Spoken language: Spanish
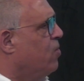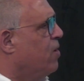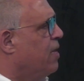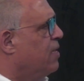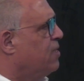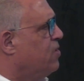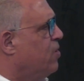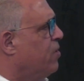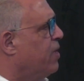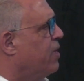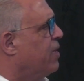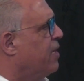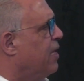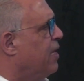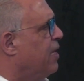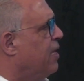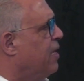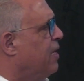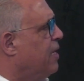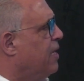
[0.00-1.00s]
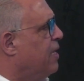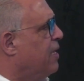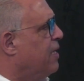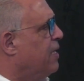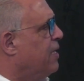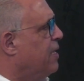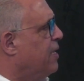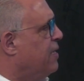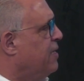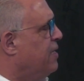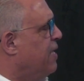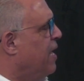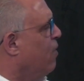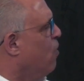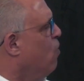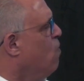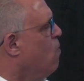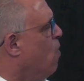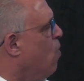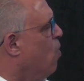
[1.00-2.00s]
elecciones que eh, eh, de
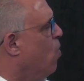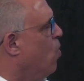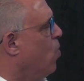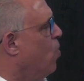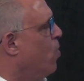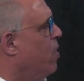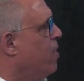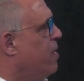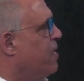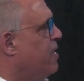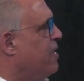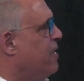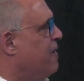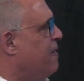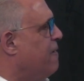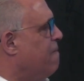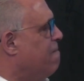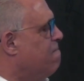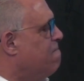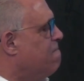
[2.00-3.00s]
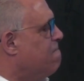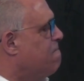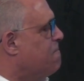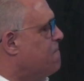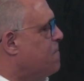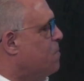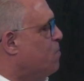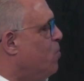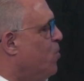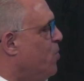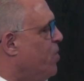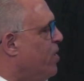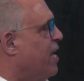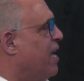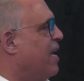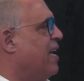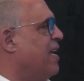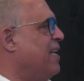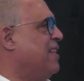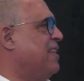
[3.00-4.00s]
algún modo eh,
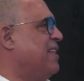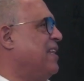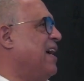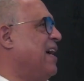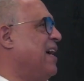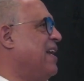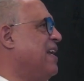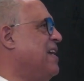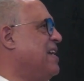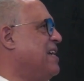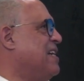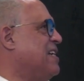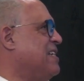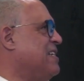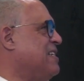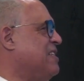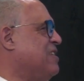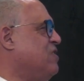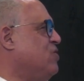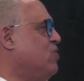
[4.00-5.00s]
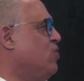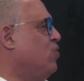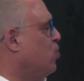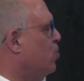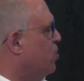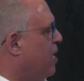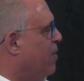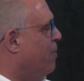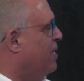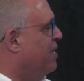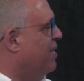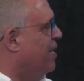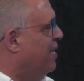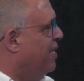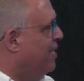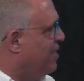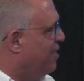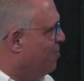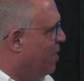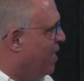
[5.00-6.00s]
pudiera estar eh, no totalmente
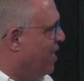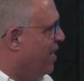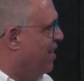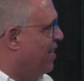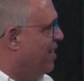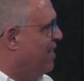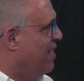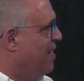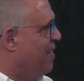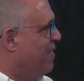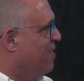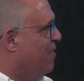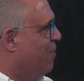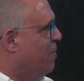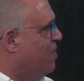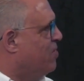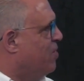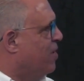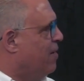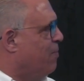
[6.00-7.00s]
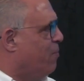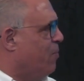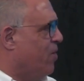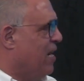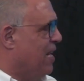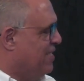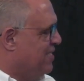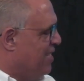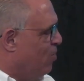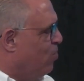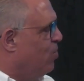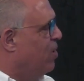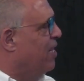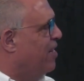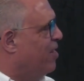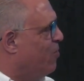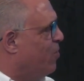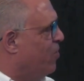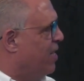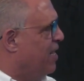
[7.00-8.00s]
legitimada. Yo pienso que por la salud de
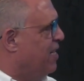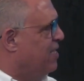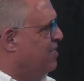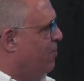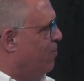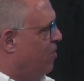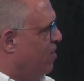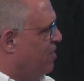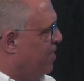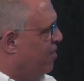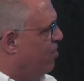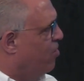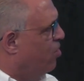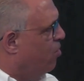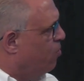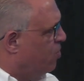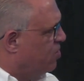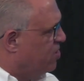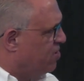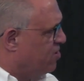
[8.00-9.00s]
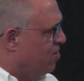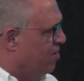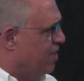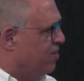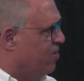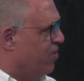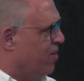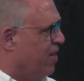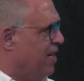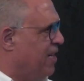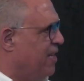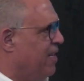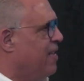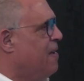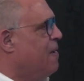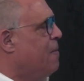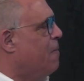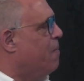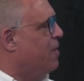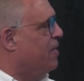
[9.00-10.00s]
la democracia, por la salud de los procesos electorales,
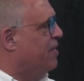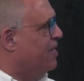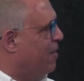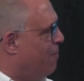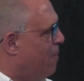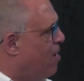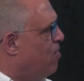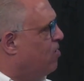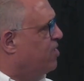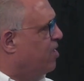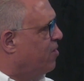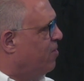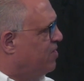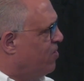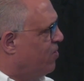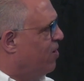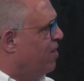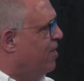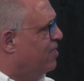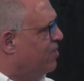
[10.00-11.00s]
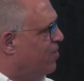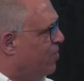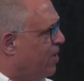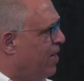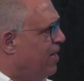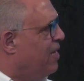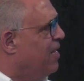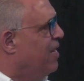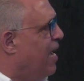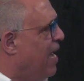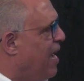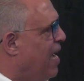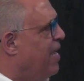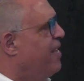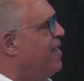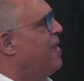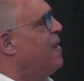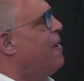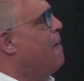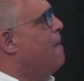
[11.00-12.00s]
mientras más observación electoral haya,